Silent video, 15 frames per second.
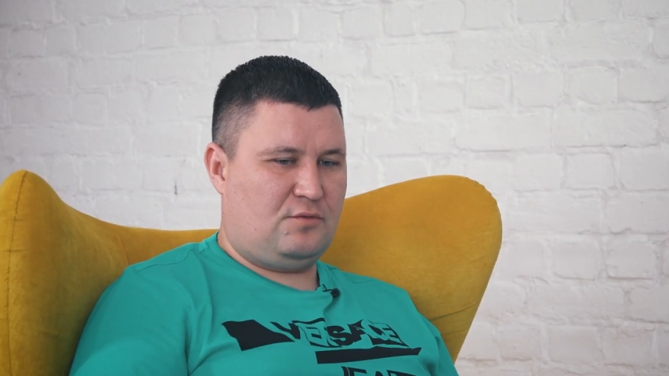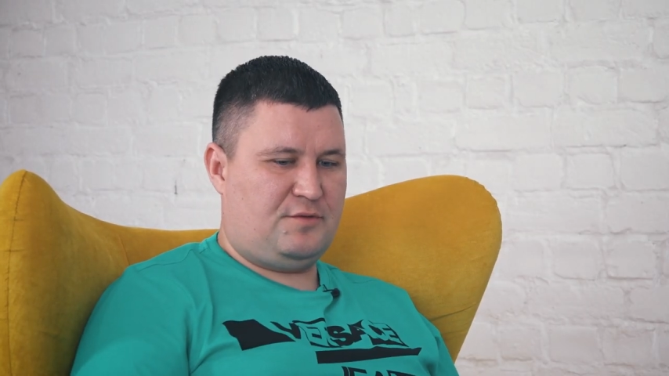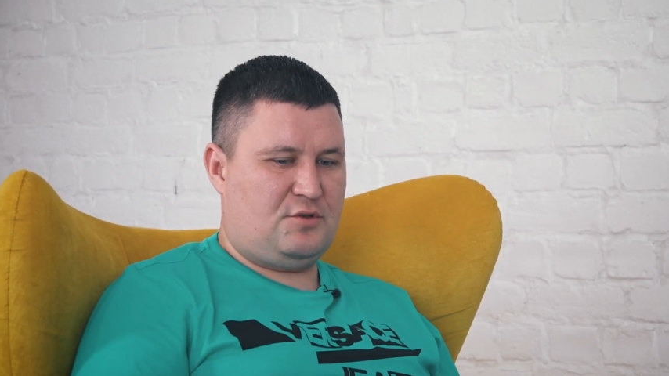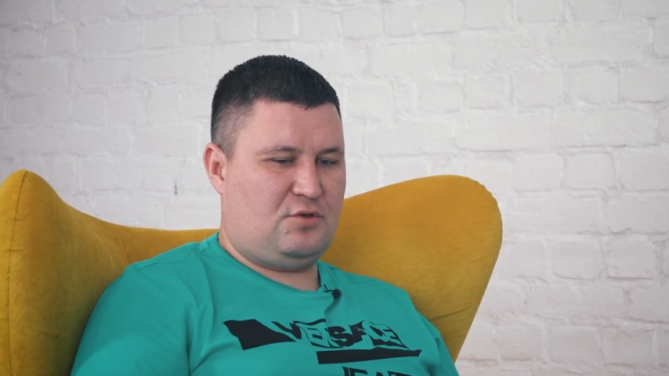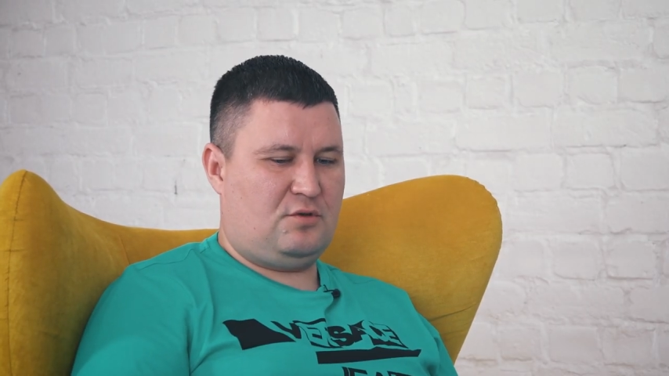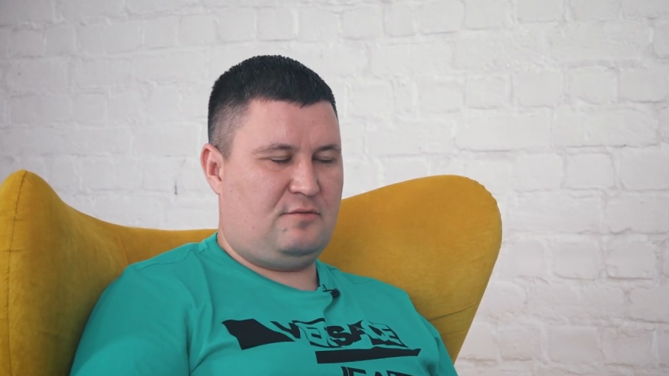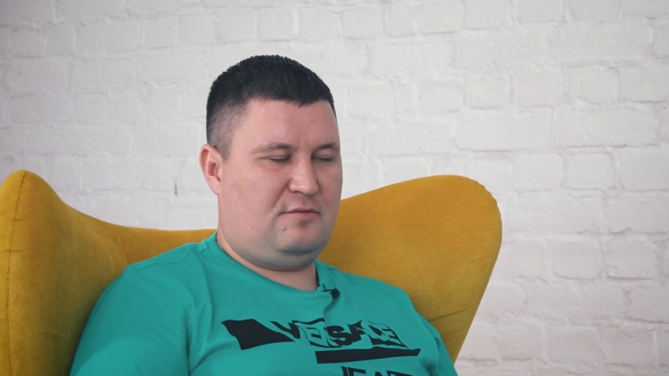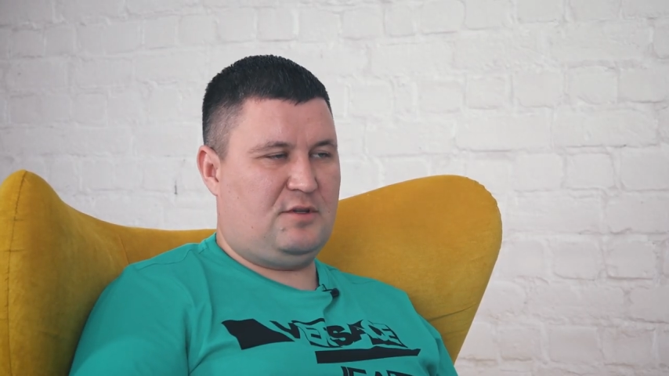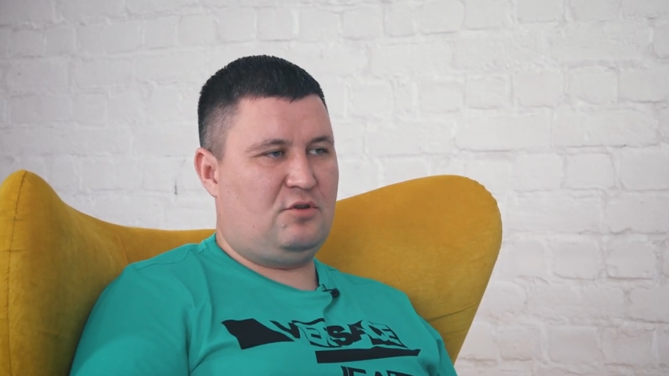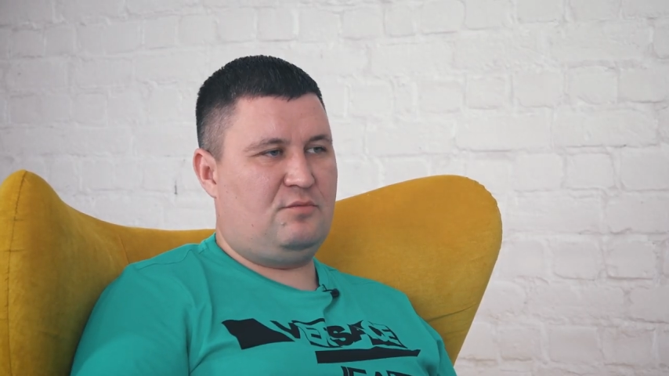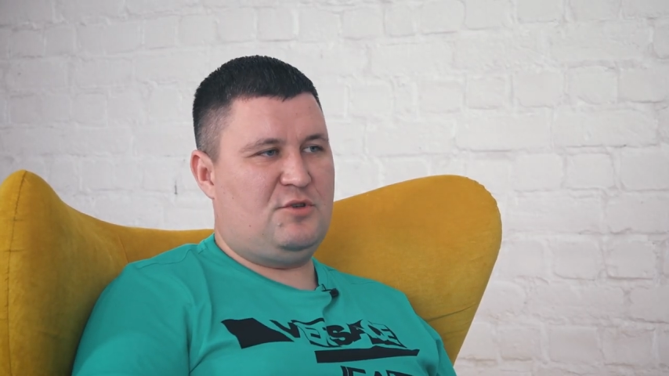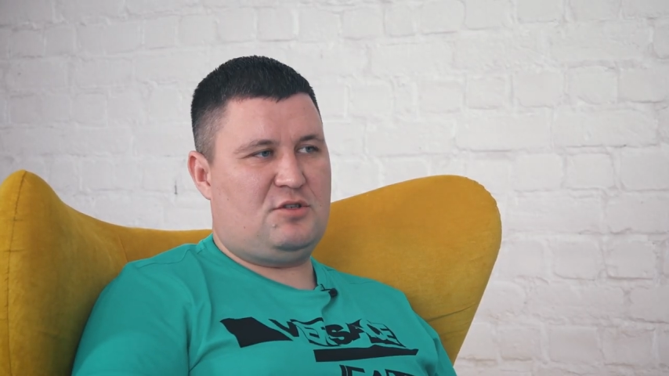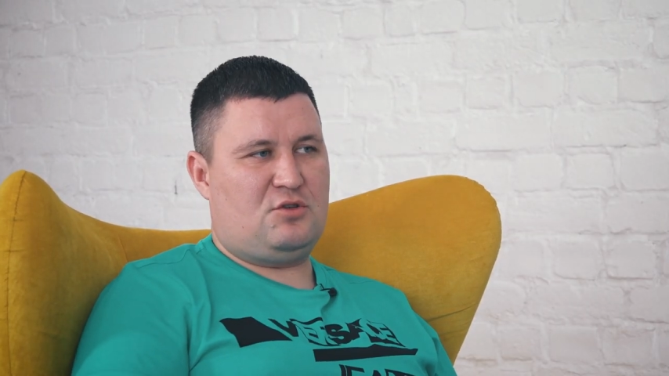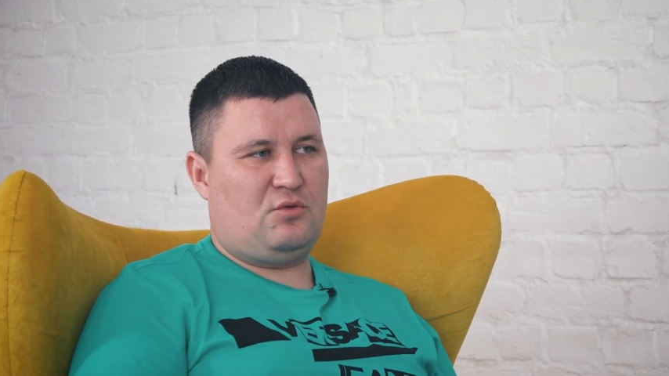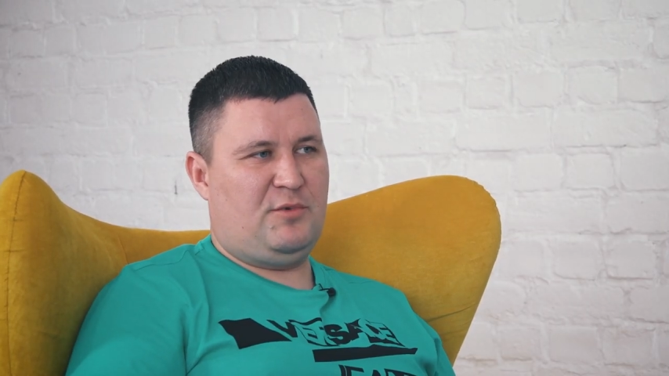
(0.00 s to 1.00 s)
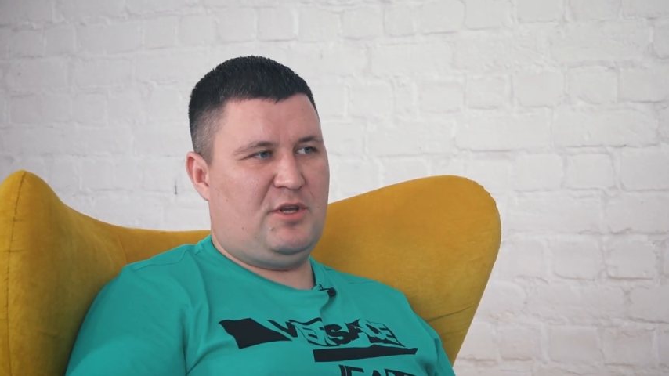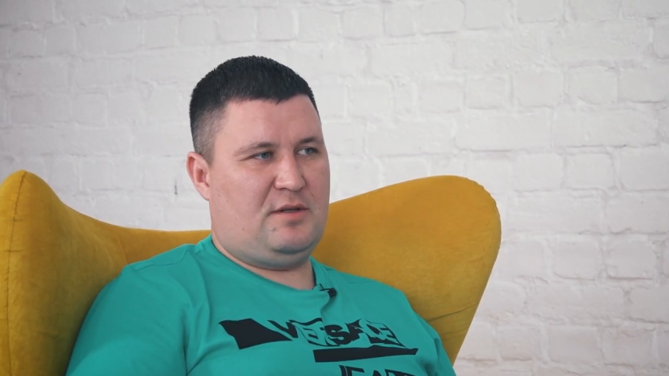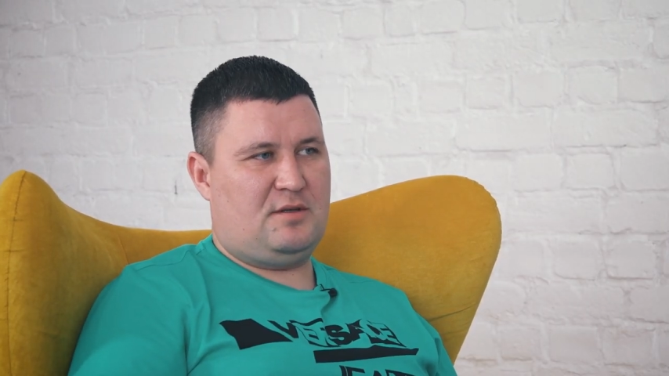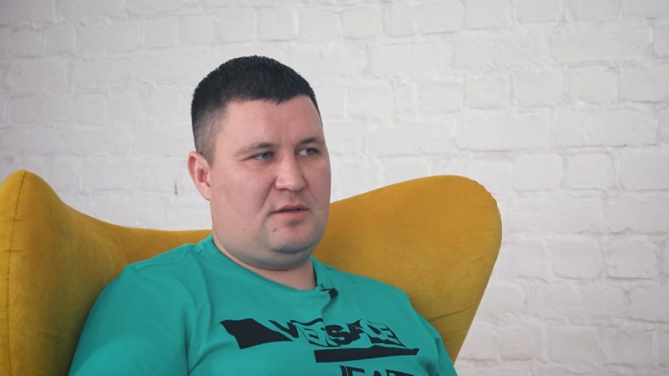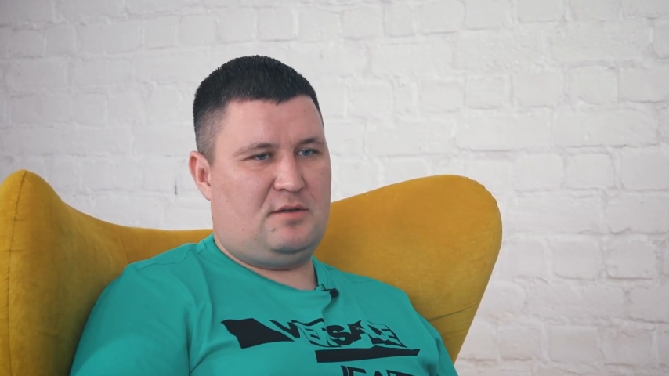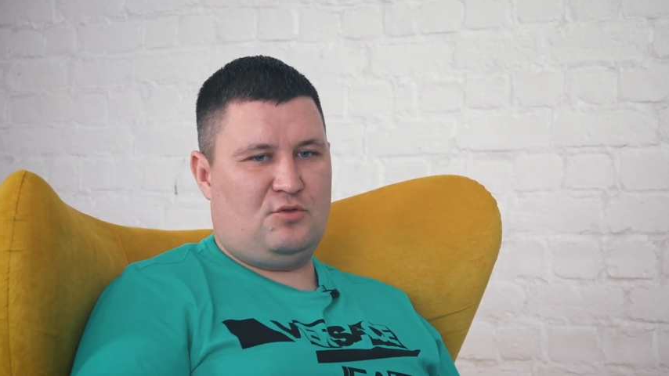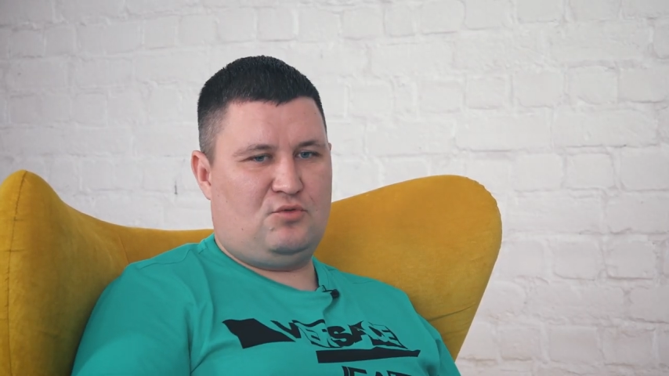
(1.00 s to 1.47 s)
все в одном
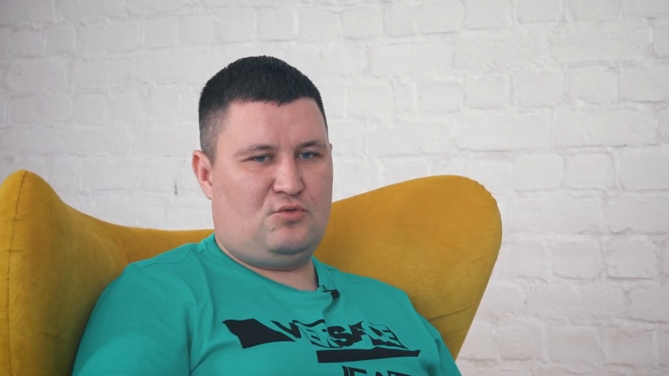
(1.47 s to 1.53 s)
инструменте. Не